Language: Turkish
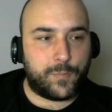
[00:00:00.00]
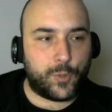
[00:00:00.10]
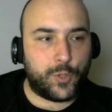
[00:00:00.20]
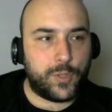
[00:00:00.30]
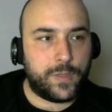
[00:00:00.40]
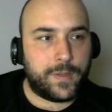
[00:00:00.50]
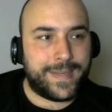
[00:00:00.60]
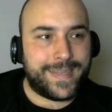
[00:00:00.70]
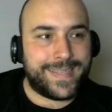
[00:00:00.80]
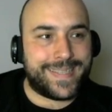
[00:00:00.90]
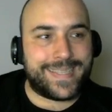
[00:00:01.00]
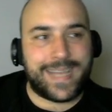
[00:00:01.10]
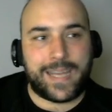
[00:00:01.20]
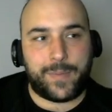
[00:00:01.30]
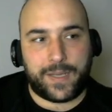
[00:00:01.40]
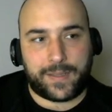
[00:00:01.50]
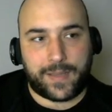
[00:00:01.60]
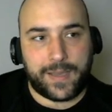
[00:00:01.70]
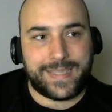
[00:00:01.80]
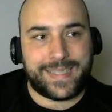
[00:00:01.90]
Bugün sizlerle
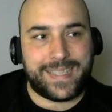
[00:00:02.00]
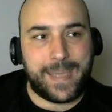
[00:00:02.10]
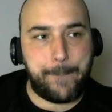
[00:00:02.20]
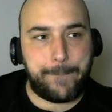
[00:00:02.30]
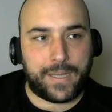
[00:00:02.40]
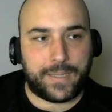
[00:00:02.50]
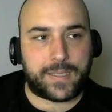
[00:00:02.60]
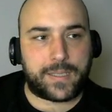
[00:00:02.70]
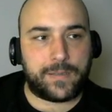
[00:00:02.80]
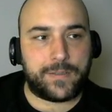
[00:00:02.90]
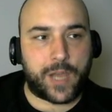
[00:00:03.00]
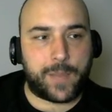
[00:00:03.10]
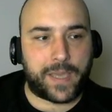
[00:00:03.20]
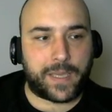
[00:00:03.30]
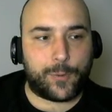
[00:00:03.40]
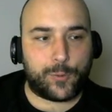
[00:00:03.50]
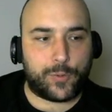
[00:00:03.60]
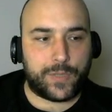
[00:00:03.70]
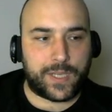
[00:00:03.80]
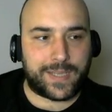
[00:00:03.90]
birlikte Simplest RPG oyunu
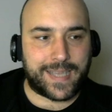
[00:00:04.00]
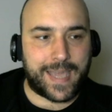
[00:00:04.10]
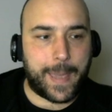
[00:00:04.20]
oynayacağız.